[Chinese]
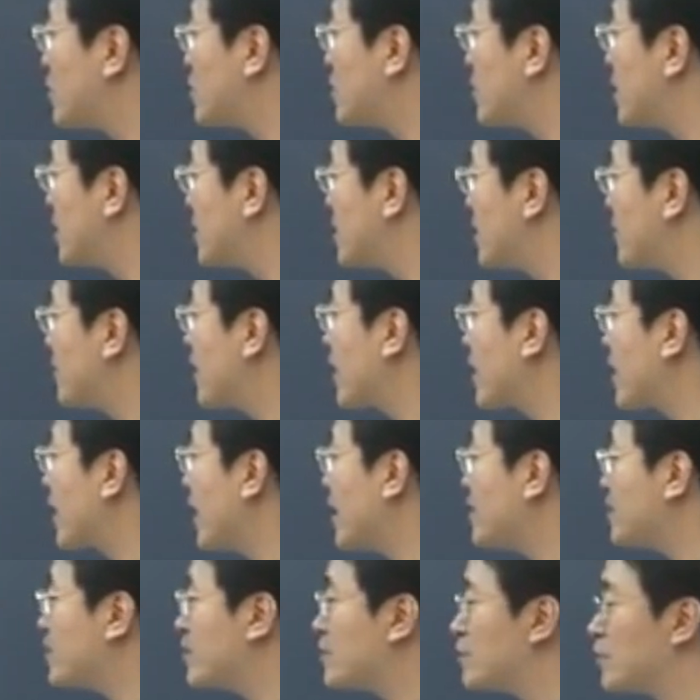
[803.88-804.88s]
时呢，这位
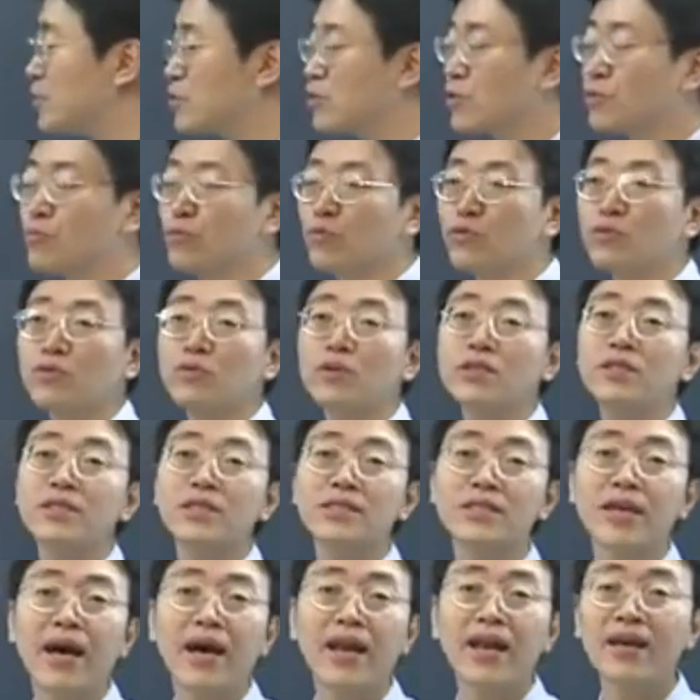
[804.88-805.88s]
constable 就普通的警察